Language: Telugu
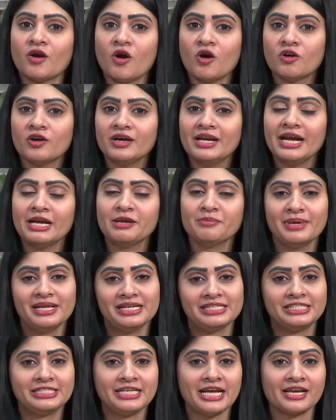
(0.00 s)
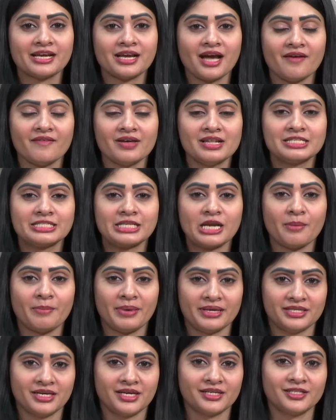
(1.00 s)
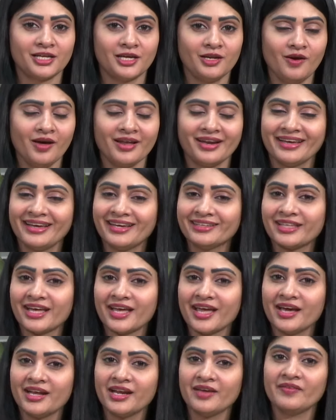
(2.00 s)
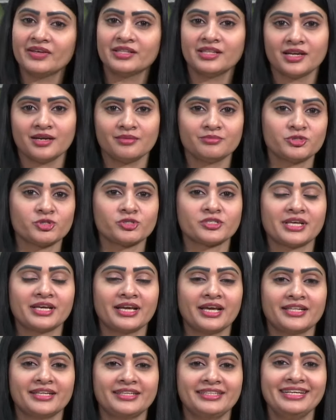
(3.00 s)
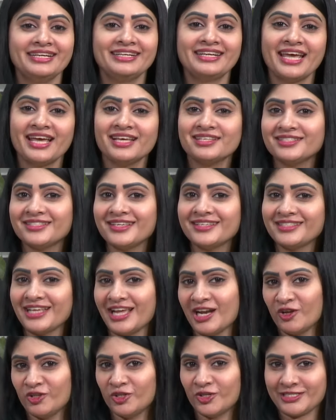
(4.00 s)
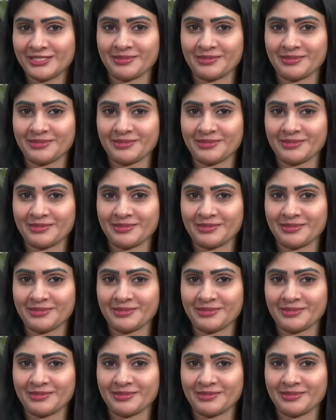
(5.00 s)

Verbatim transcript: కోకోనట్ మిల్క్ షేక్ కావాల్సిన పదార్థాలు అలాగే తయారీ విధానం చూసాం కదండి టేస్ట్ చేసి అలా ఉంది ఉందో